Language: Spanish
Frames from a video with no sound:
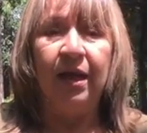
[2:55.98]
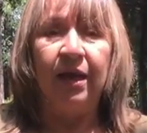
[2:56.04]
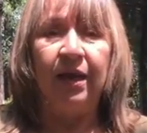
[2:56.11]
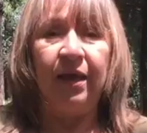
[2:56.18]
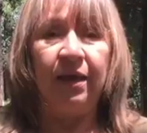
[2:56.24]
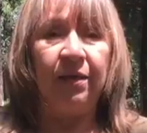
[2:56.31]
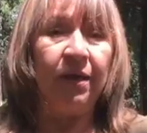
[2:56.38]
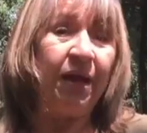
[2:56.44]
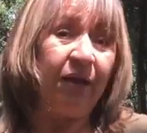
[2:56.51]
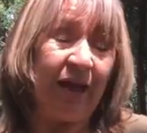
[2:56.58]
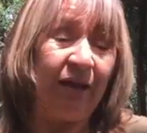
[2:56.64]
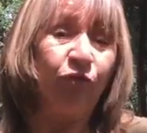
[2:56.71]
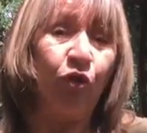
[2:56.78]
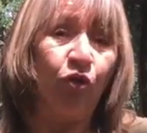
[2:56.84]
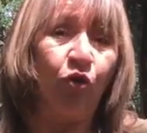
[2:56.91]
Eh,
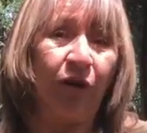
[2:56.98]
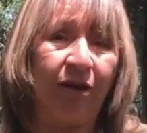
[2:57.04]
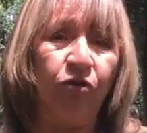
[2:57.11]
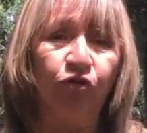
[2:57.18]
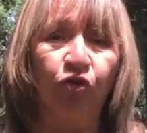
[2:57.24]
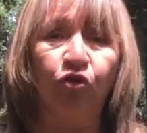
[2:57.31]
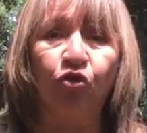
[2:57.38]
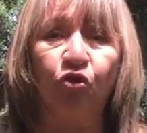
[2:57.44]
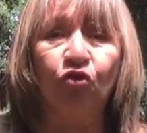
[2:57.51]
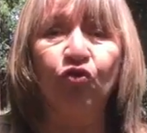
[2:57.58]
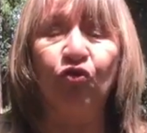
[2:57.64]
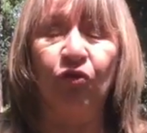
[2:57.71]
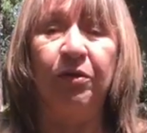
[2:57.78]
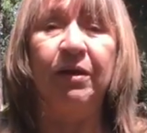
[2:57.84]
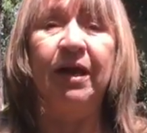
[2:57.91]
eso es lo que
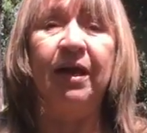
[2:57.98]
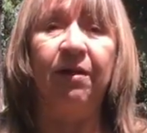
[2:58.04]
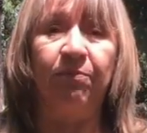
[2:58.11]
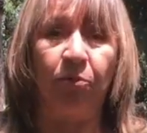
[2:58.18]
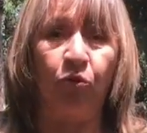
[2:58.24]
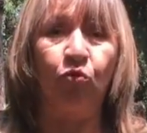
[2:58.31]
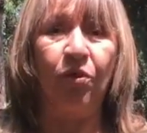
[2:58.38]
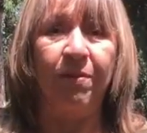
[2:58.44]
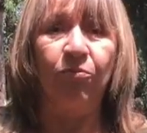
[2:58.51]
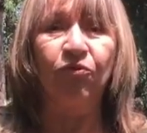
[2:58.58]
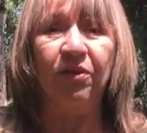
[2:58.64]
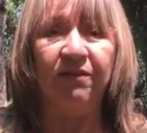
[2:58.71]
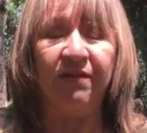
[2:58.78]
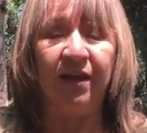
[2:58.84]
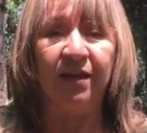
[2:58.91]
nosotros eh,
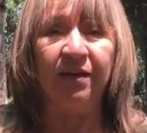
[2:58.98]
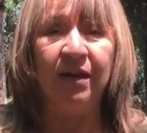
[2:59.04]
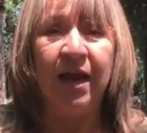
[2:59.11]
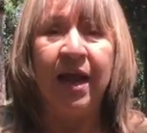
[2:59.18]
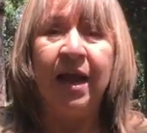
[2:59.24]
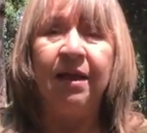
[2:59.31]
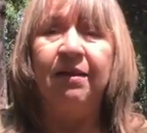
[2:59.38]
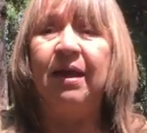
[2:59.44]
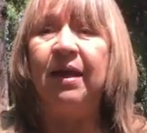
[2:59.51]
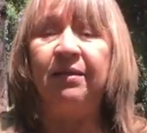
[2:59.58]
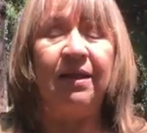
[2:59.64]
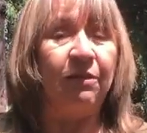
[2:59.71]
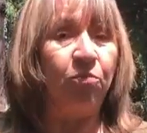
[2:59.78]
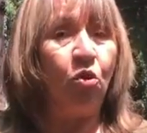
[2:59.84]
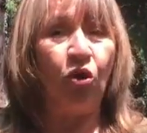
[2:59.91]
procuramos hacer, eh,
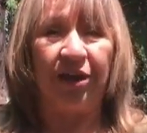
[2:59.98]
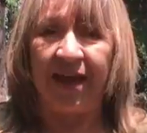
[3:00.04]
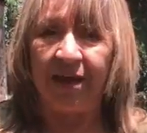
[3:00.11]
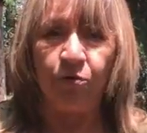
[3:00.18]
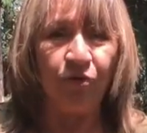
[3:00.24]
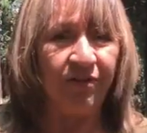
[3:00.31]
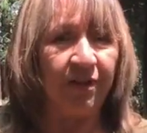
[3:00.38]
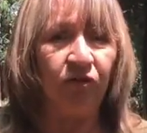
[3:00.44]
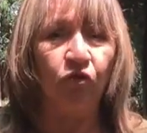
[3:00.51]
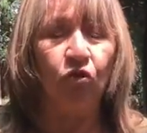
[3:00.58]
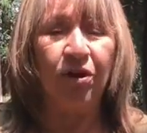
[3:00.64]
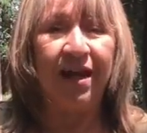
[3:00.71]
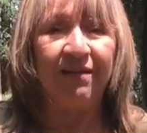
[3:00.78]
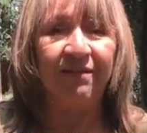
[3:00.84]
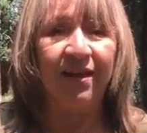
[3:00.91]
desbloquear nuestras
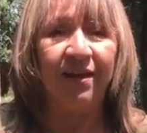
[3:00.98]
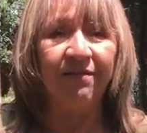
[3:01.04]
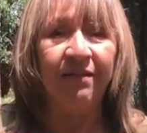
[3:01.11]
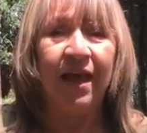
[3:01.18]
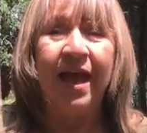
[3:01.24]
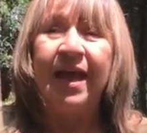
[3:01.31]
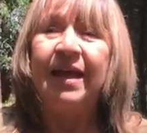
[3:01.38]
corazas